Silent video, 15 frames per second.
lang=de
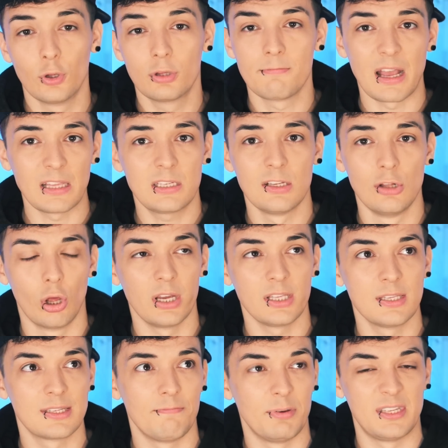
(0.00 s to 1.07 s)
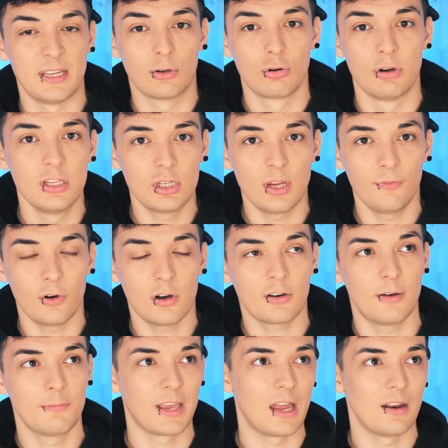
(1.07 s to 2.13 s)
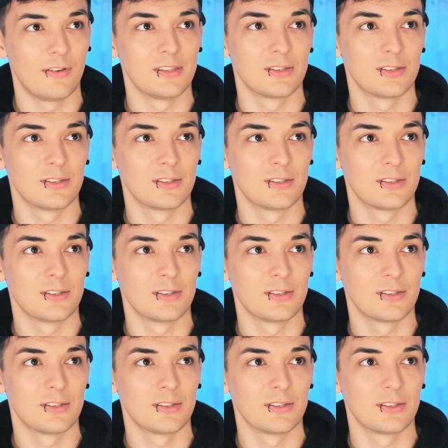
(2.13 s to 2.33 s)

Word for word: Wird manchen Leuten ein bisschen cringy vorkommen, gerade